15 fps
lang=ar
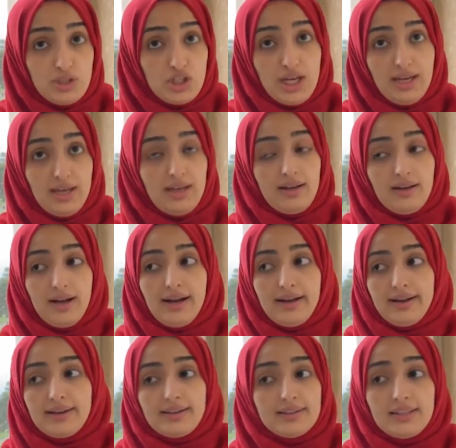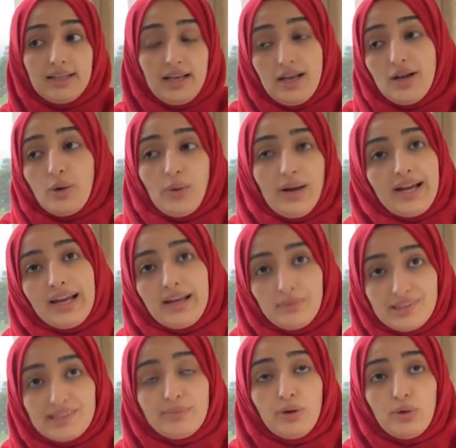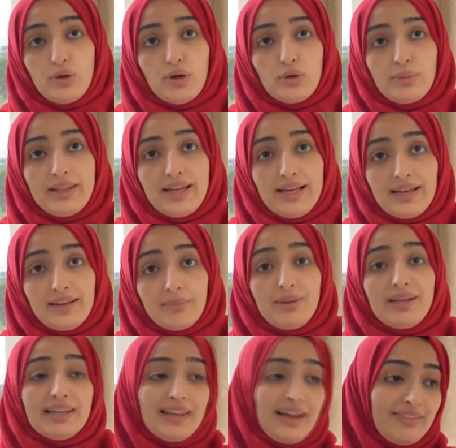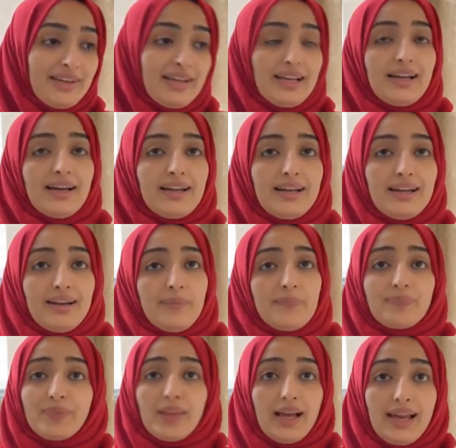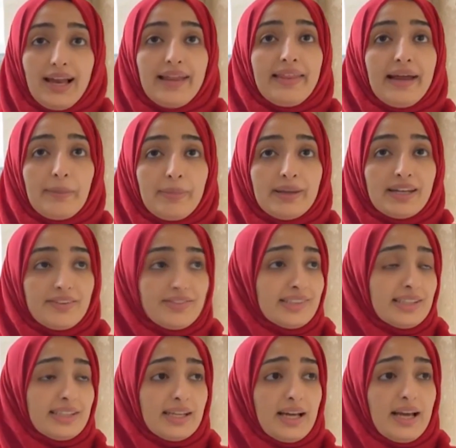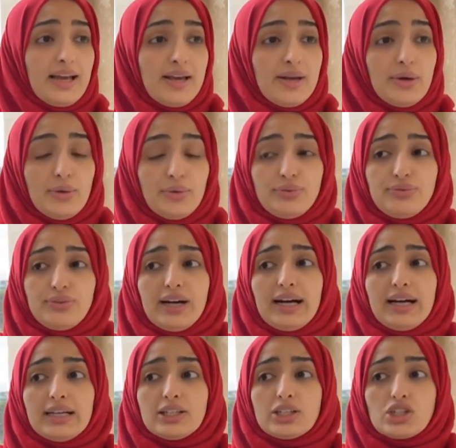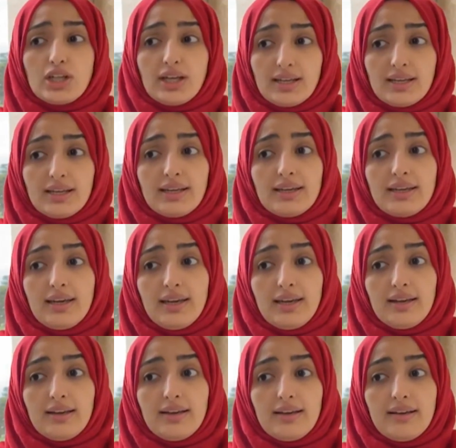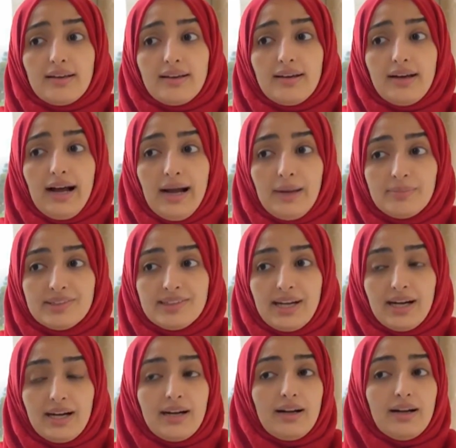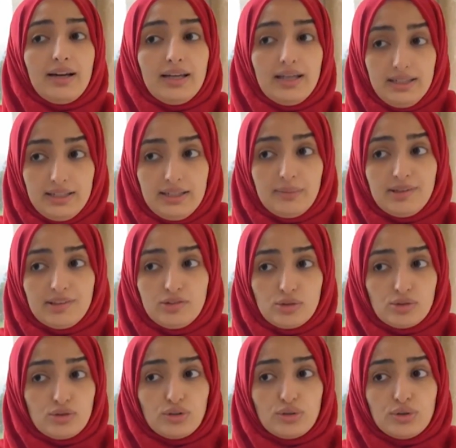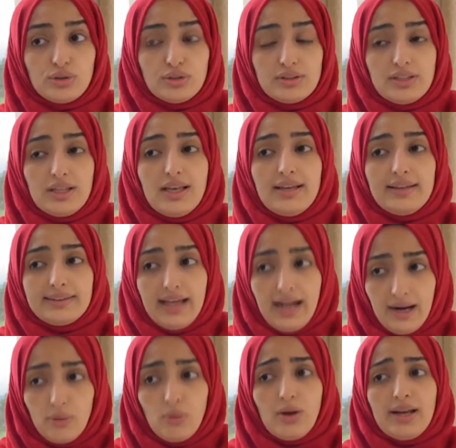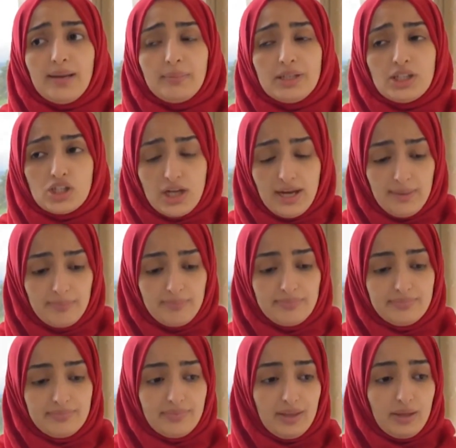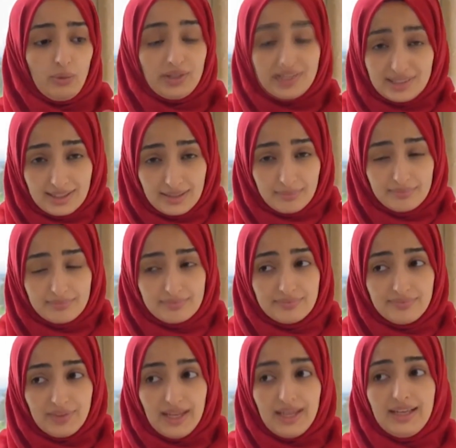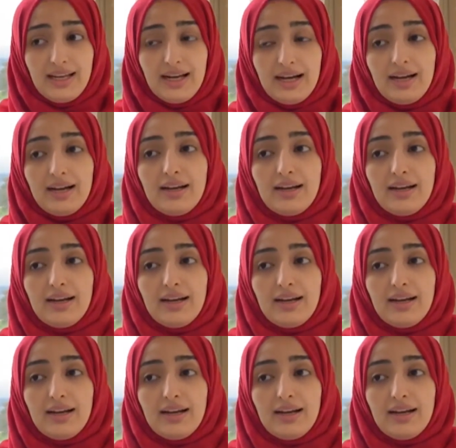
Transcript: بشيء آخر ولكن لم يسمحوا له بذلك بالإضافة إلى العذاب النفسي فشقيقي حمزة حينما زرته تحول من شاب وسيم إلى